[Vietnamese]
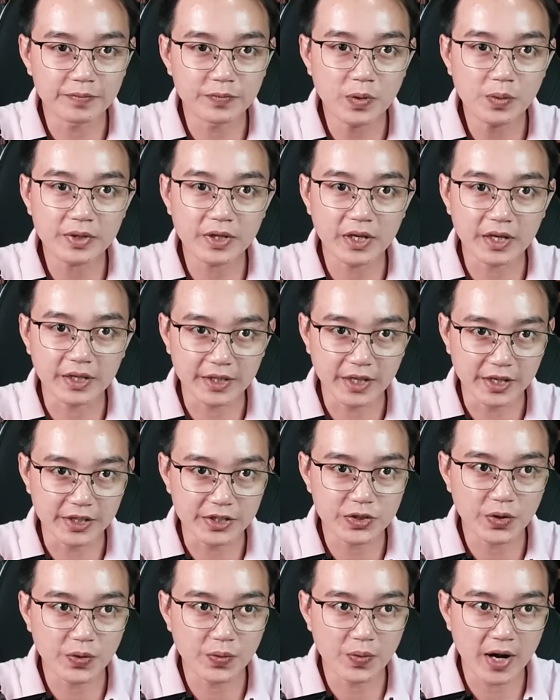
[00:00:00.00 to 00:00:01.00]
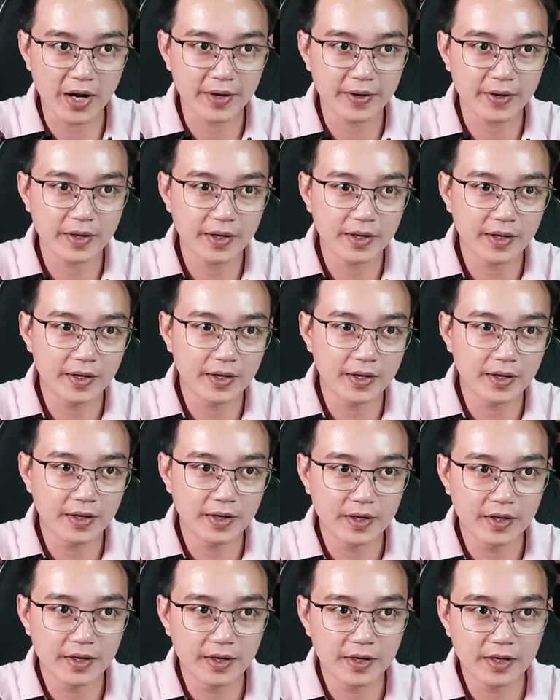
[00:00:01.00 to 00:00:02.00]
phút dần dần trôi qua.
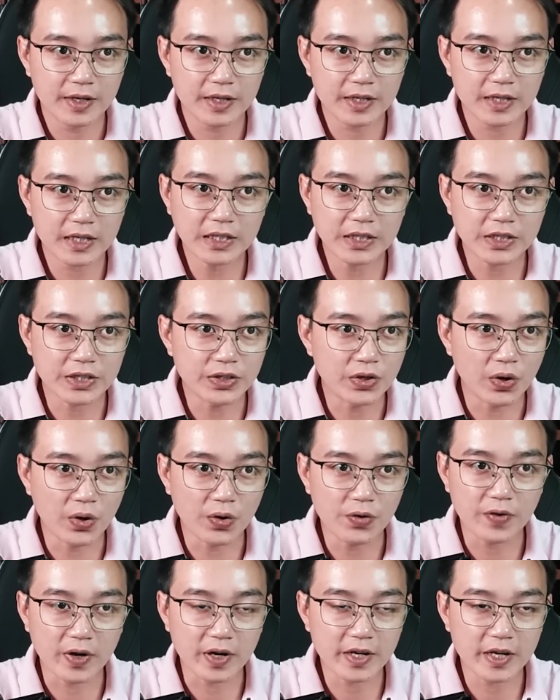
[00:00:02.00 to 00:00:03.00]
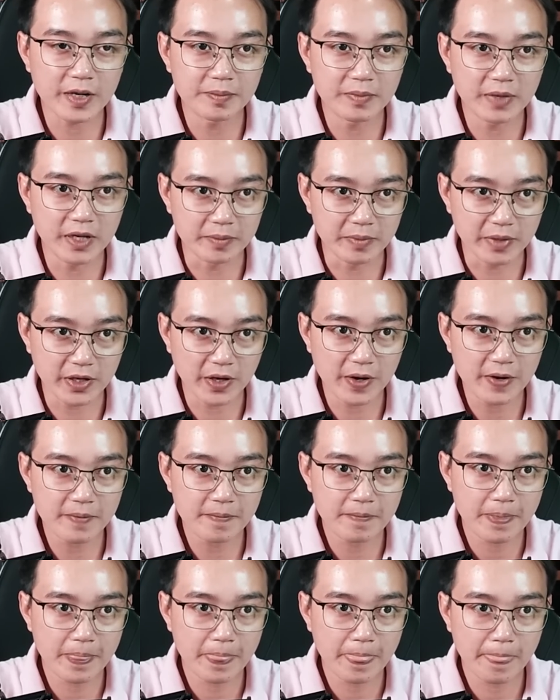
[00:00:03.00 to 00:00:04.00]
Cánh cửa gỗ vẫn im lìm ở đó.
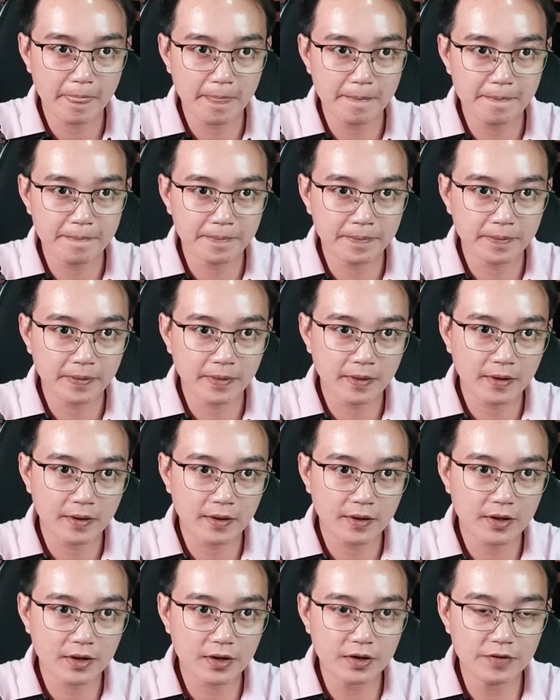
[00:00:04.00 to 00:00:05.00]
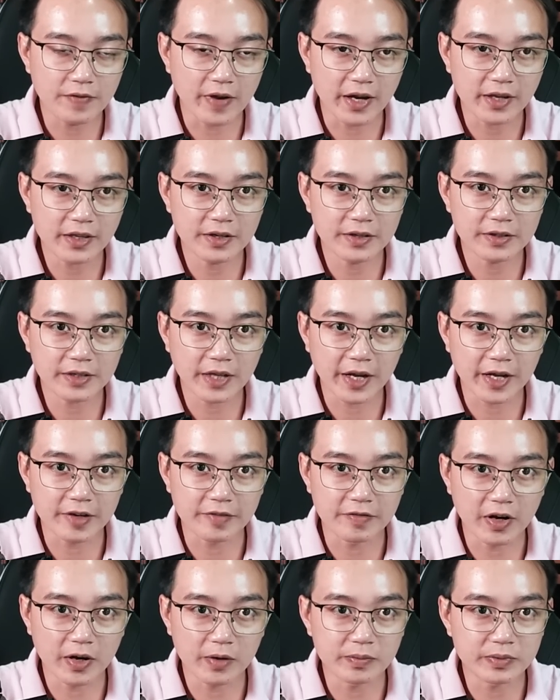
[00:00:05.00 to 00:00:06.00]
Có vẻ như thầy
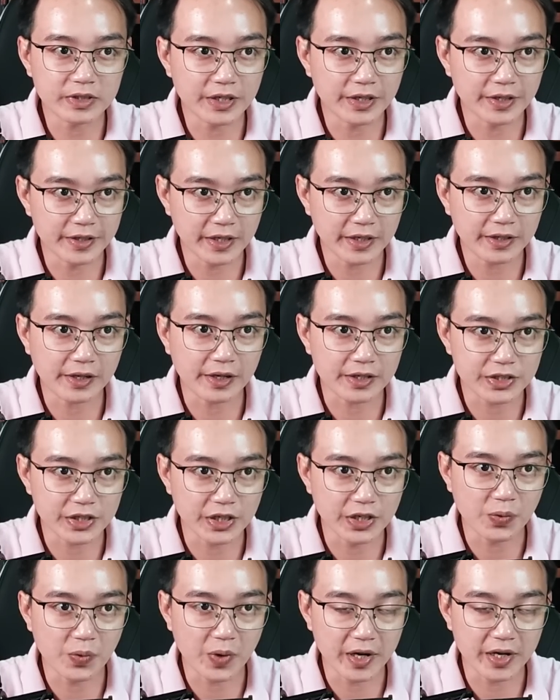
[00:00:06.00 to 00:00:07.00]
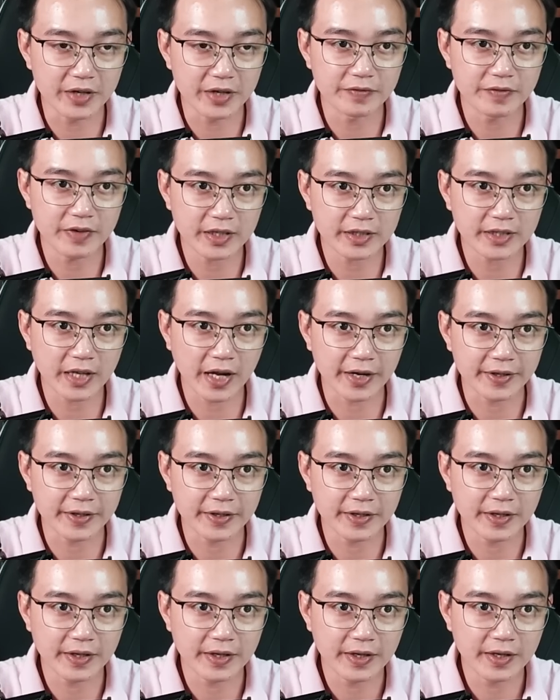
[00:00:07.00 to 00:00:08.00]
và ông trời đã thật sự quay lưng với anh Tài,
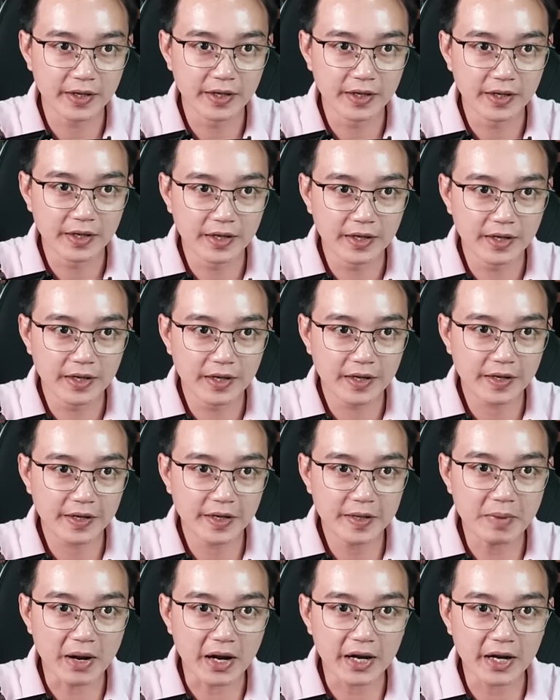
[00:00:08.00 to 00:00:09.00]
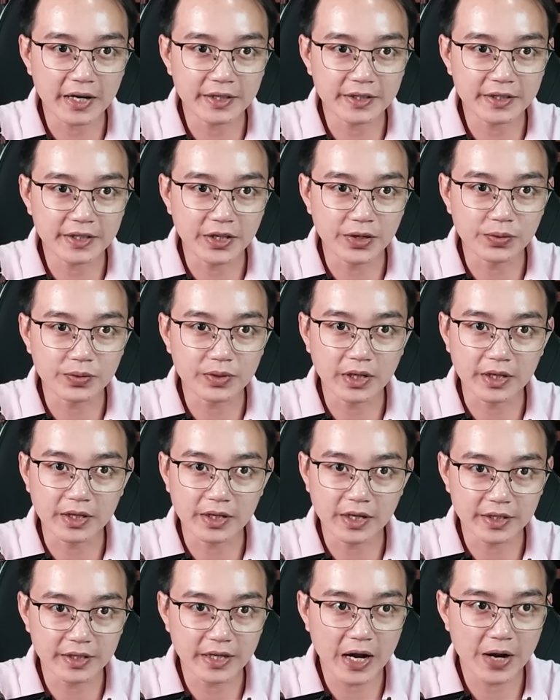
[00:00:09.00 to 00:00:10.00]
để mặc anh chịu từng
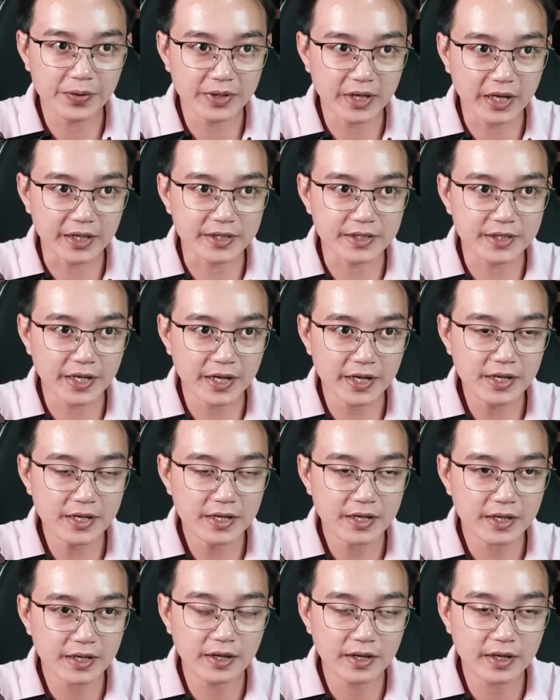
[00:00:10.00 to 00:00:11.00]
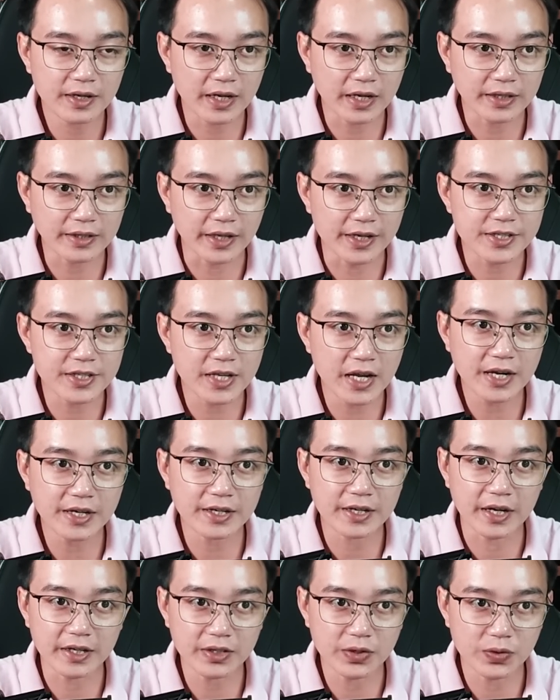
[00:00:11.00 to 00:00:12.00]
cơn đau giằng xé cả thể xác
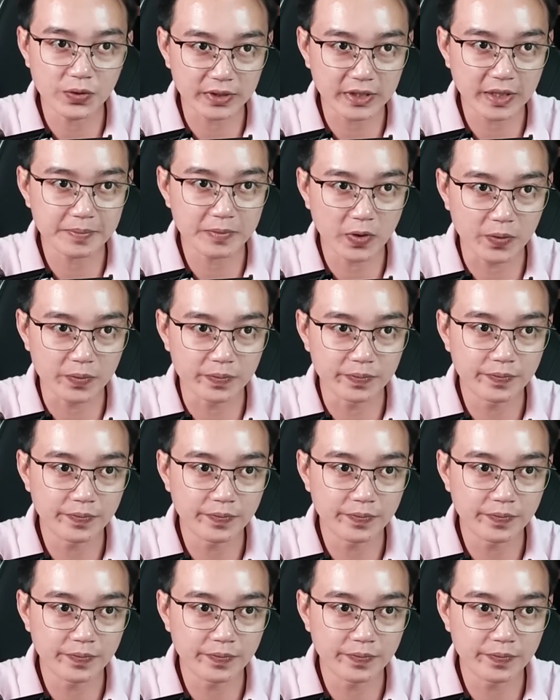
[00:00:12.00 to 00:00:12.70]
lẫn luôn tâm hồn.